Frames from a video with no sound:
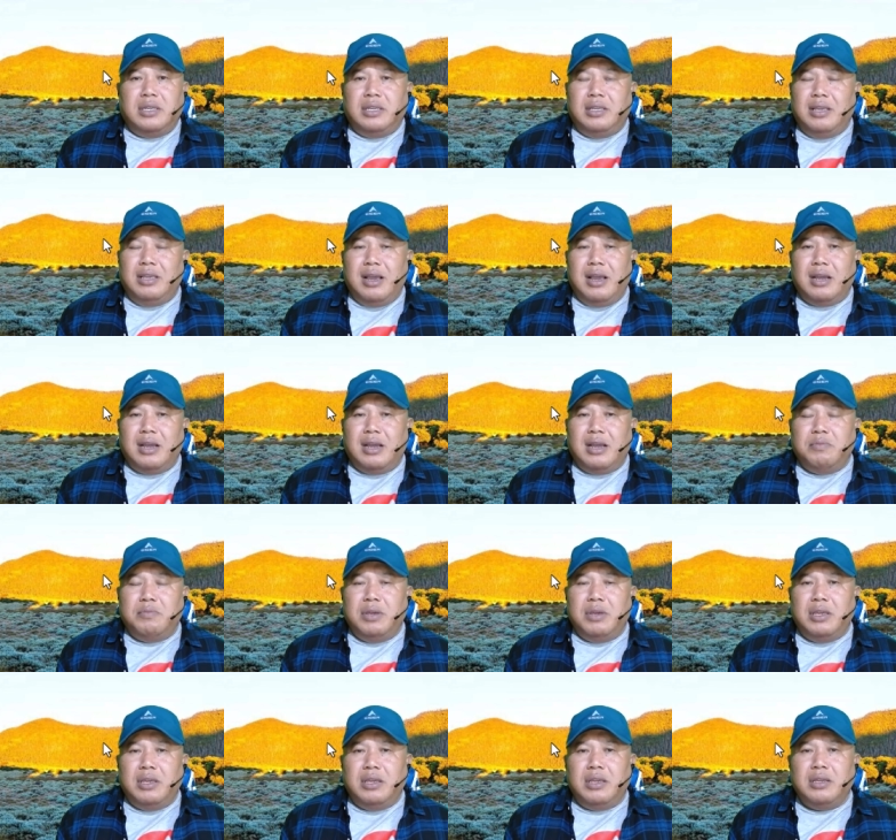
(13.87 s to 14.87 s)
yang
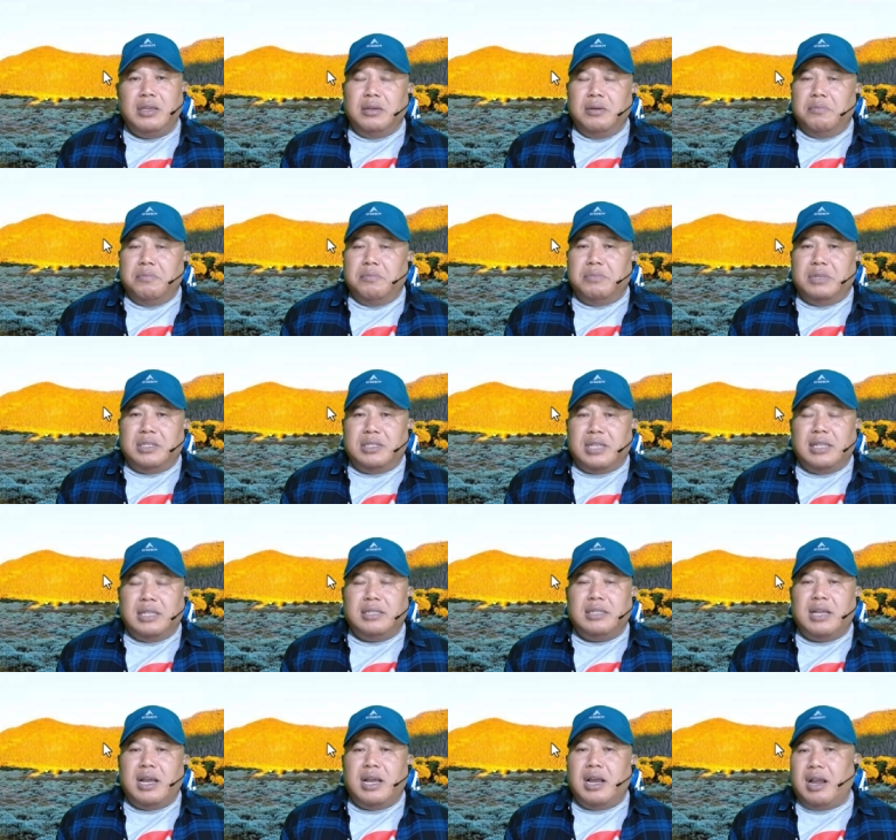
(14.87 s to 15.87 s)
lebih
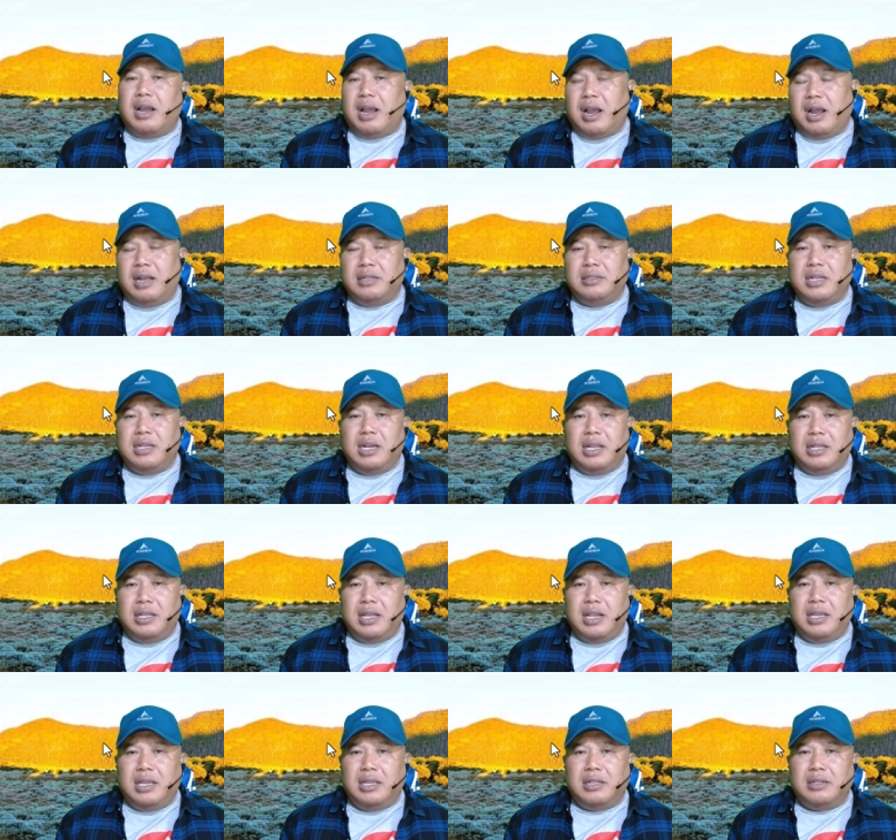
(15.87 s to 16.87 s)
menantang
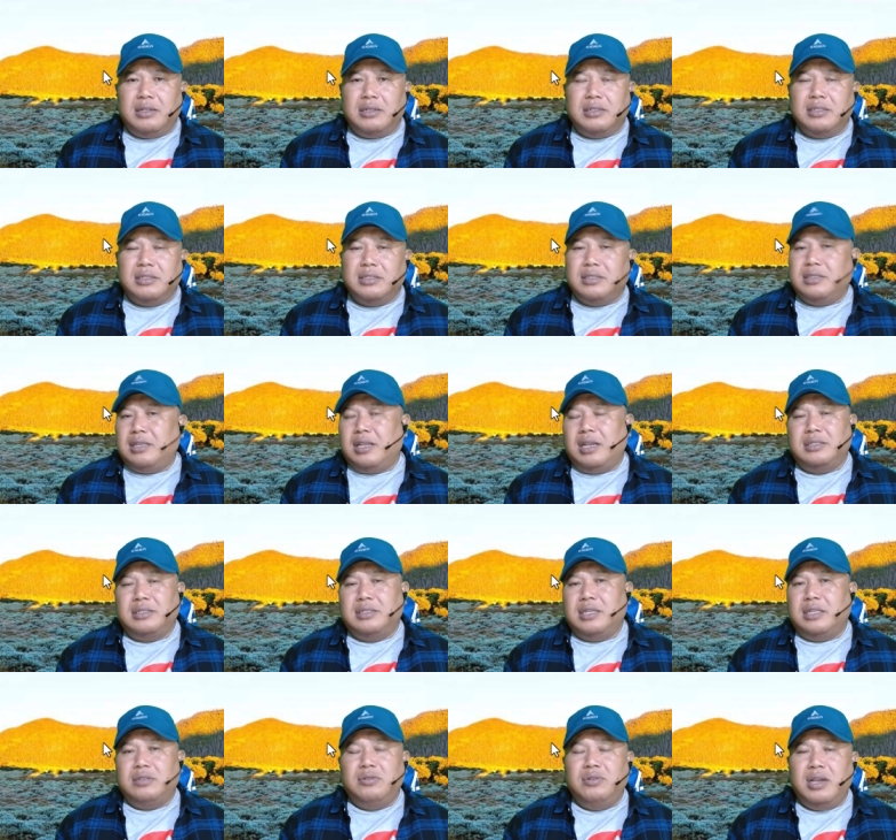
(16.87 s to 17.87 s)
adrenalin. Salah
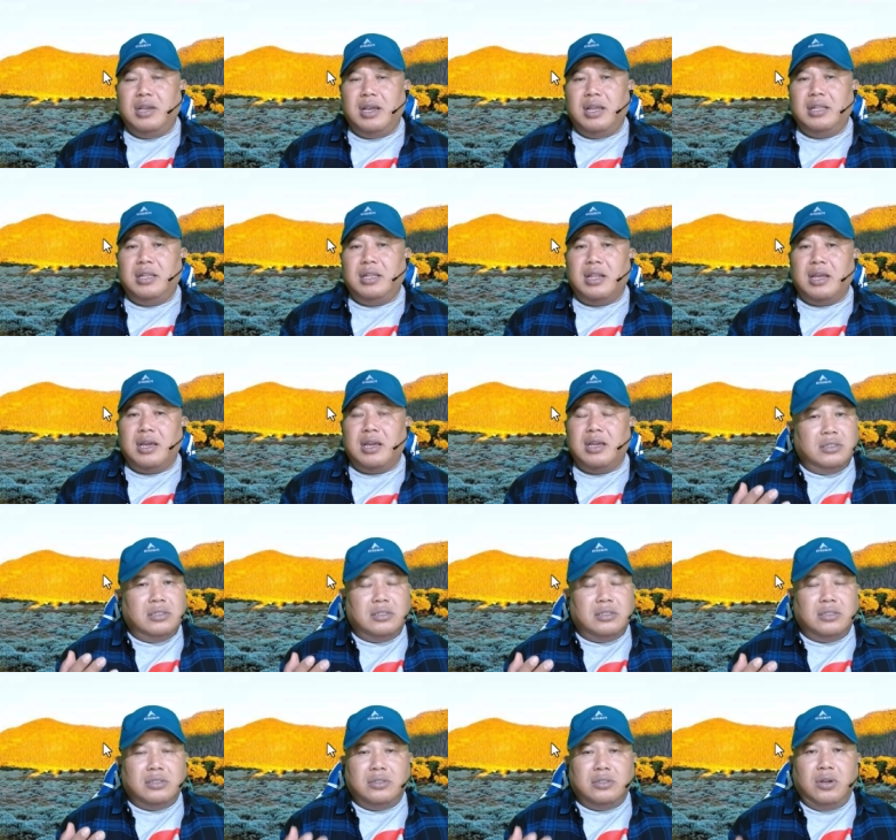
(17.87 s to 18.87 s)
satunya adalah
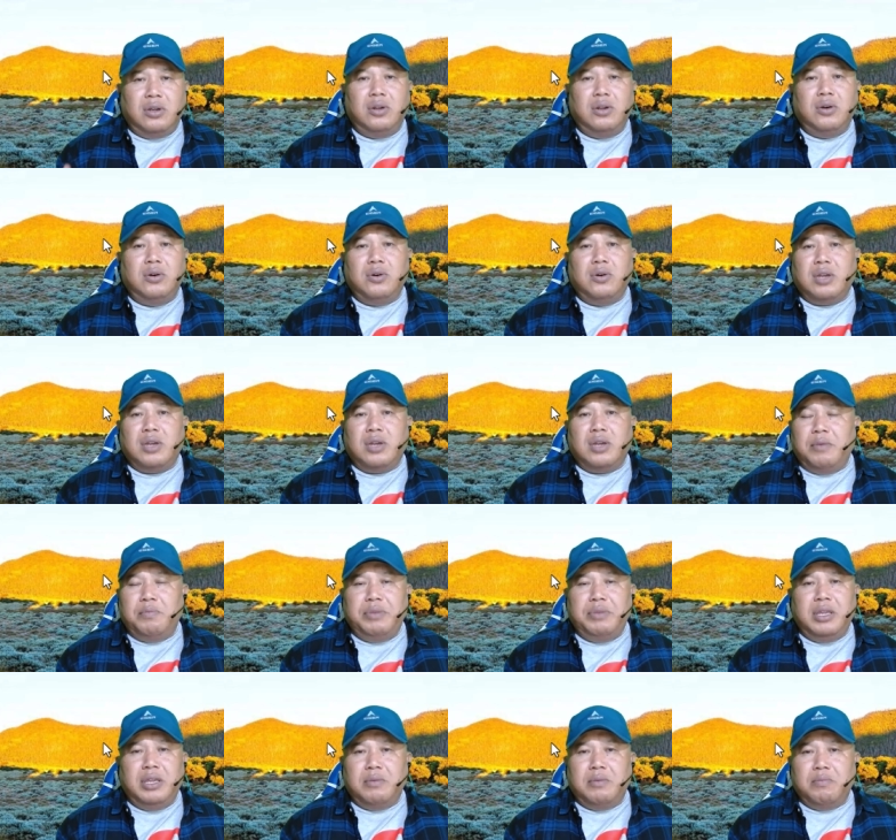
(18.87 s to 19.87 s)
solo
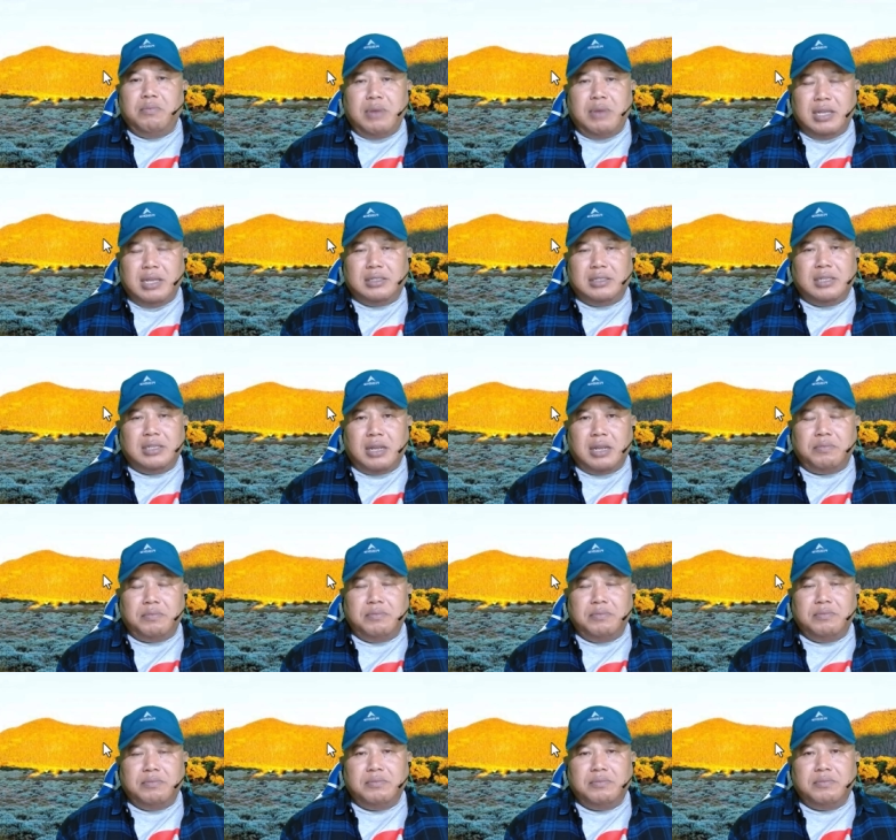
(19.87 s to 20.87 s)
camping bus grab
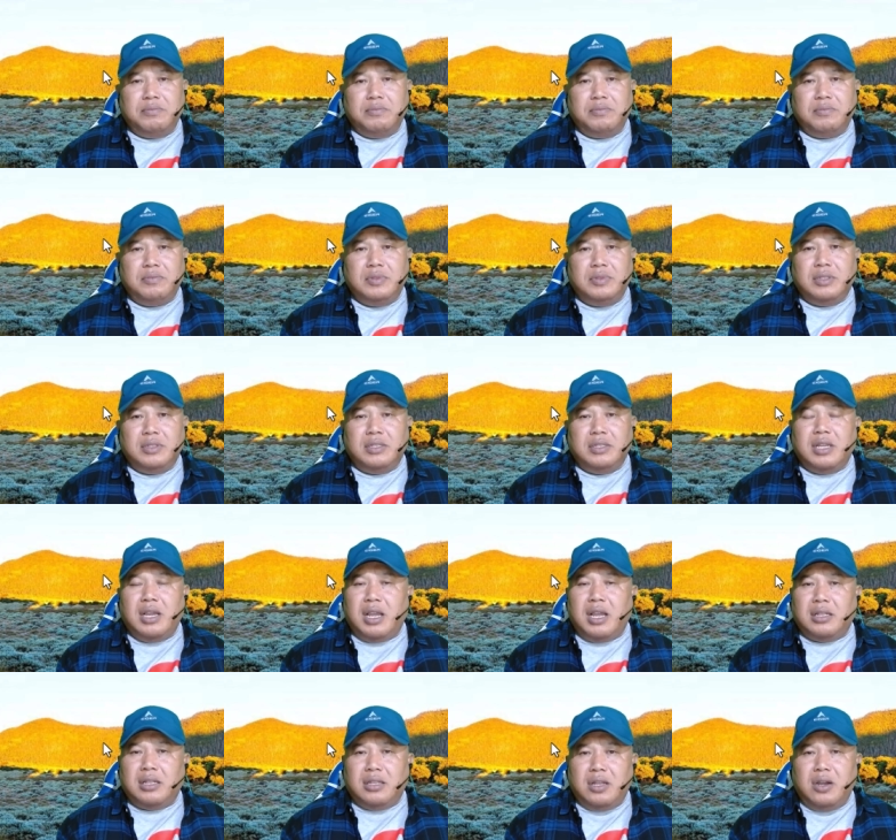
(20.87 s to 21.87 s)

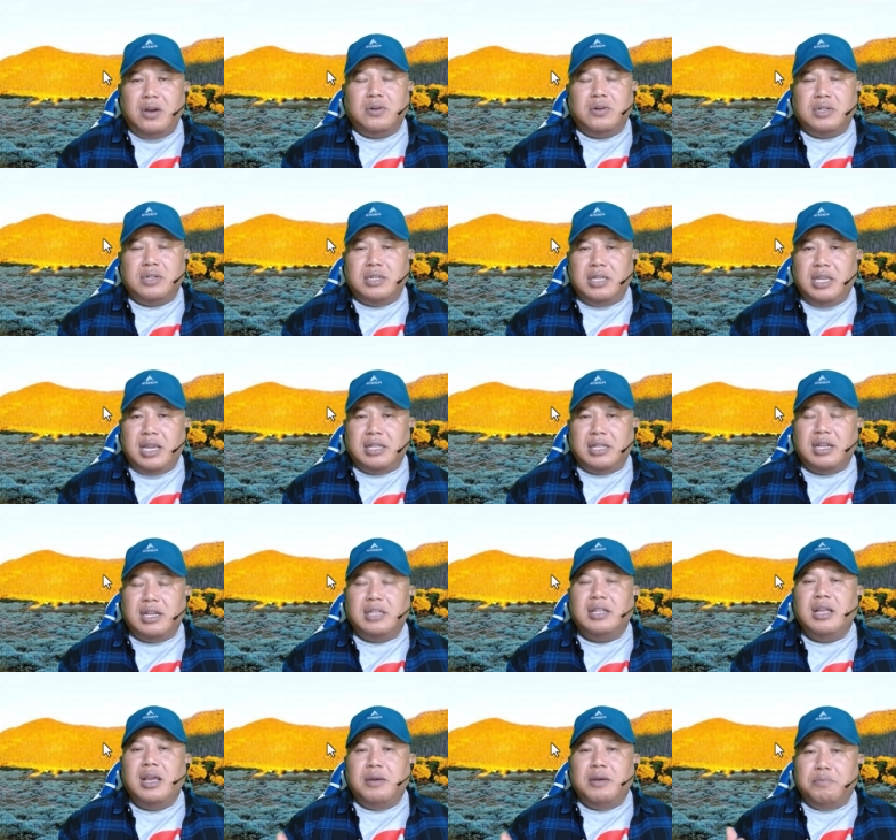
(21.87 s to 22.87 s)
atau
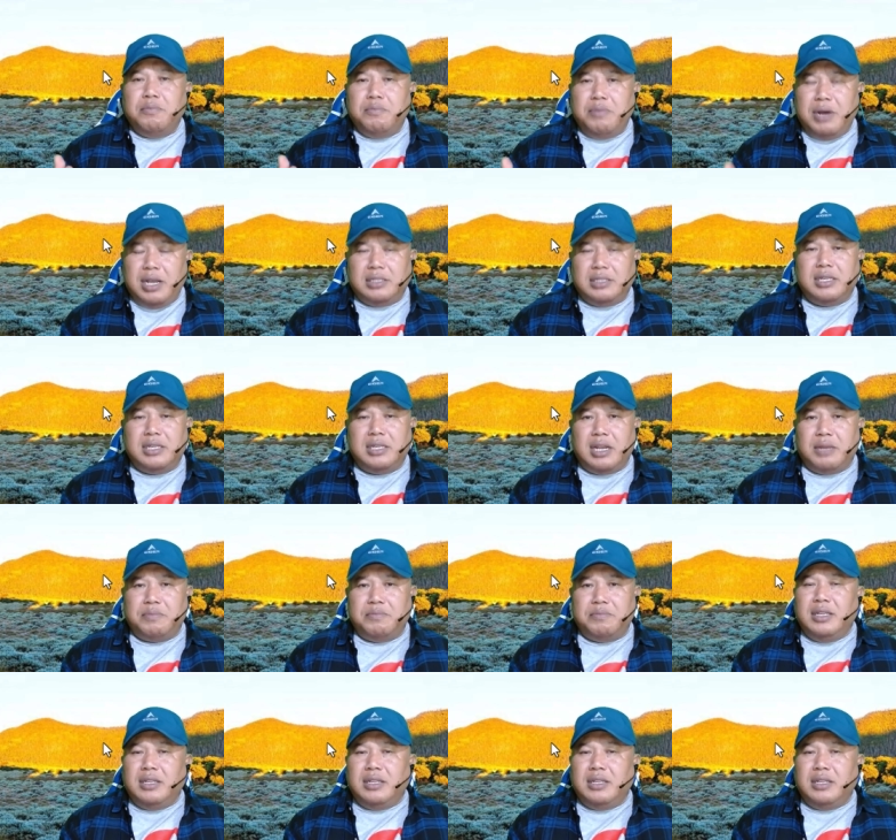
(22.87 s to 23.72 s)
kegiatan bus grab.